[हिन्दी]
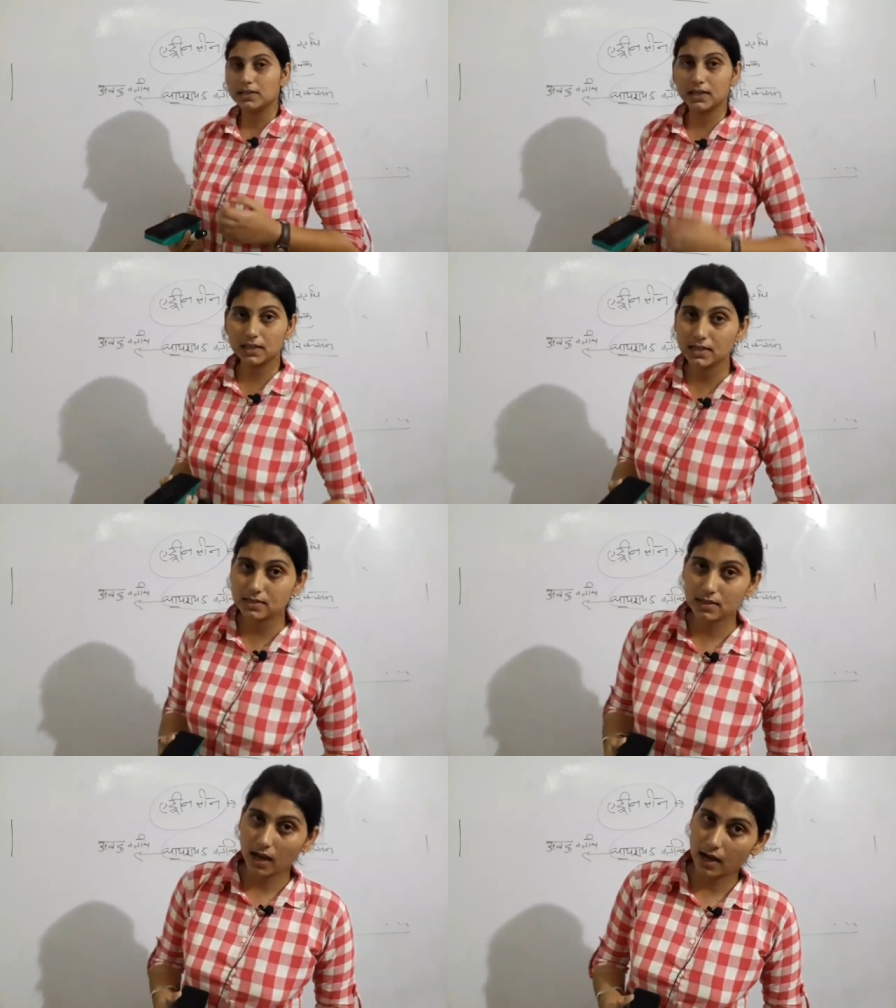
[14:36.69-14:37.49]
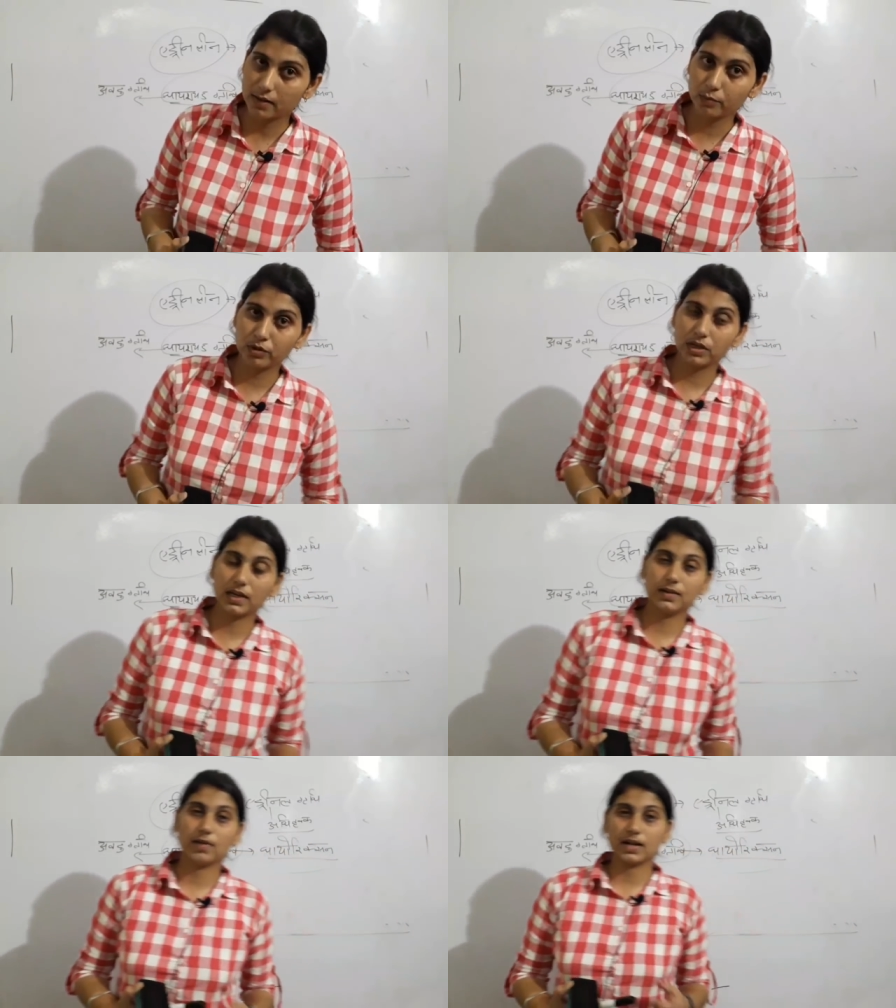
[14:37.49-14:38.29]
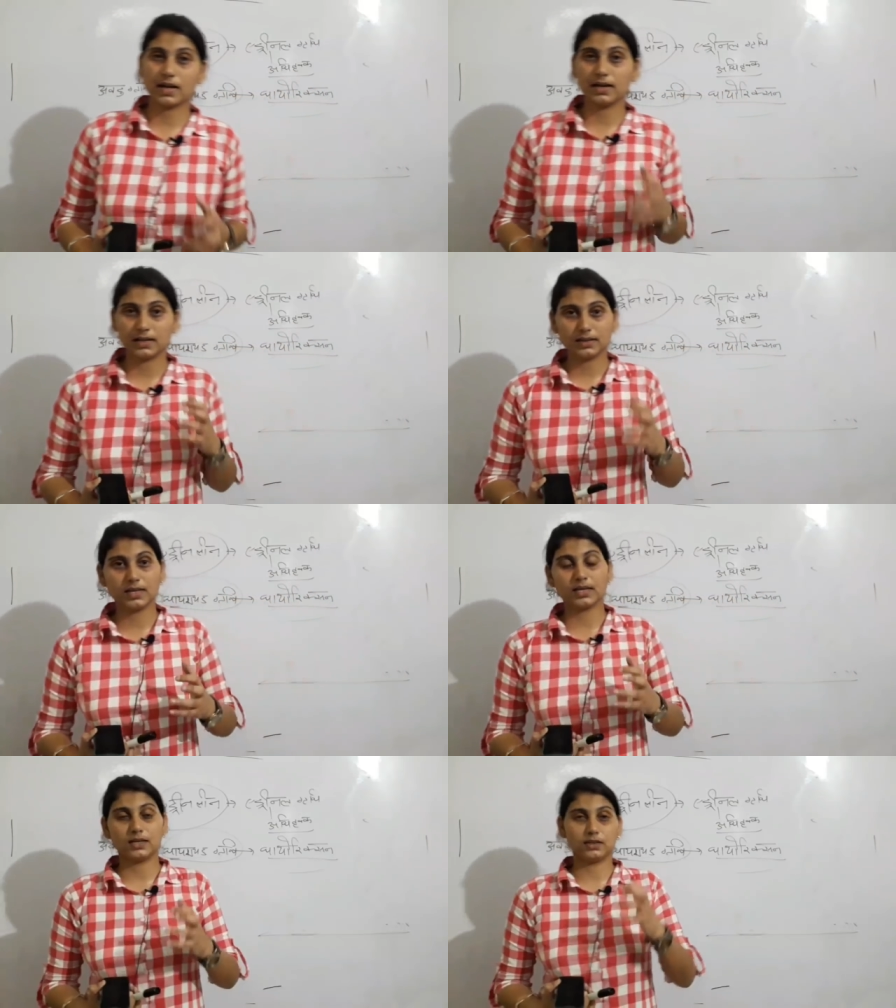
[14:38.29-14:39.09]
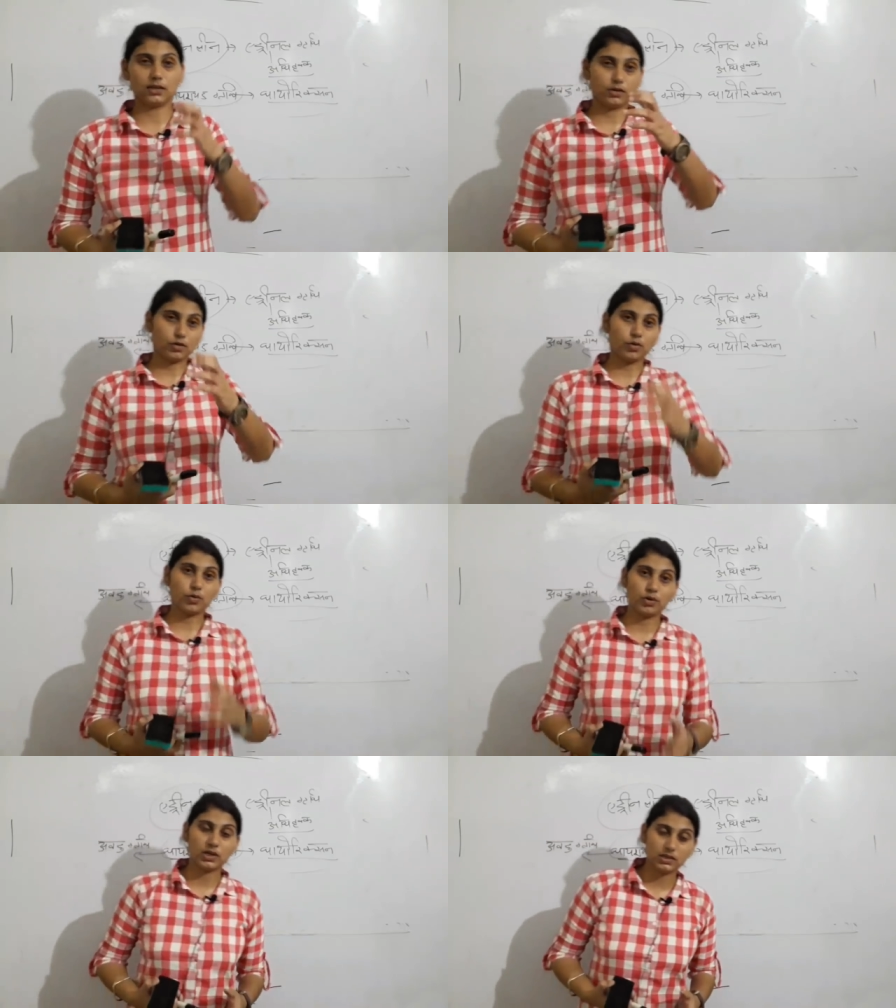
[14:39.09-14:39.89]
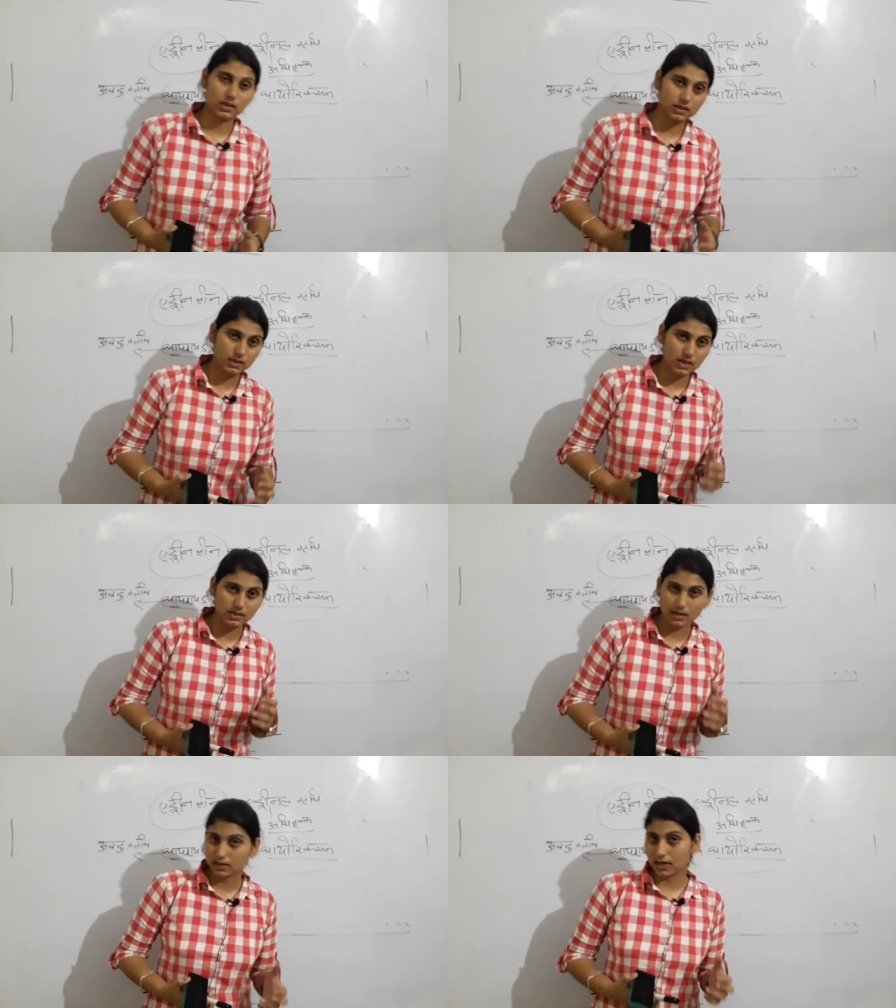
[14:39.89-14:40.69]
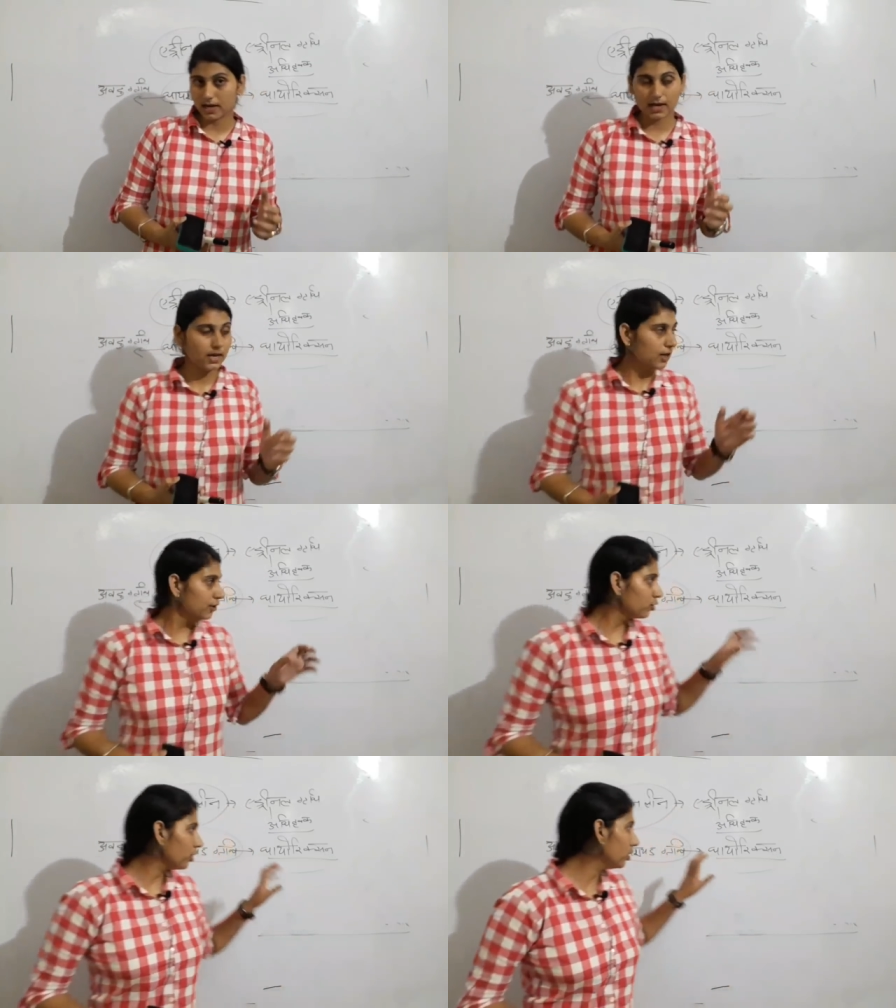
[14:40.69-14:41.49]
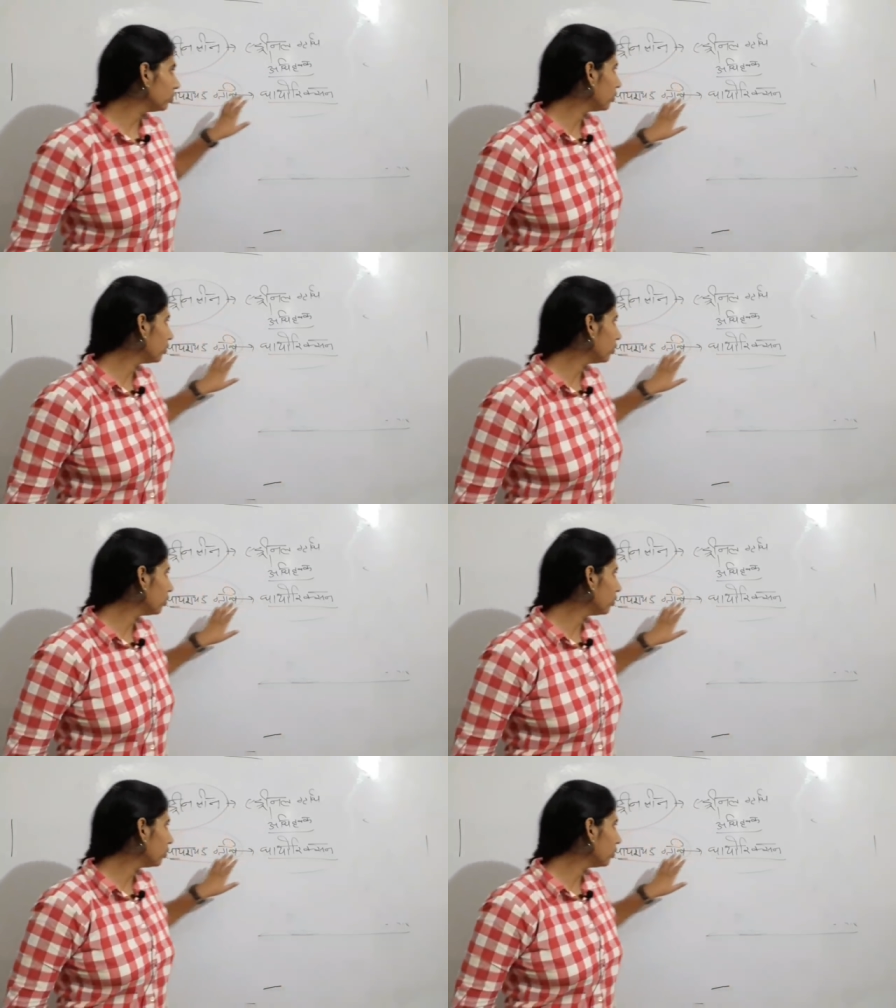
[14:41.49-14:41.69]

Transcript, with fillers: कि किस हार्मोन के द्वारा हृदय की धड़कनों को नियंत्रित किया जाता है तो इन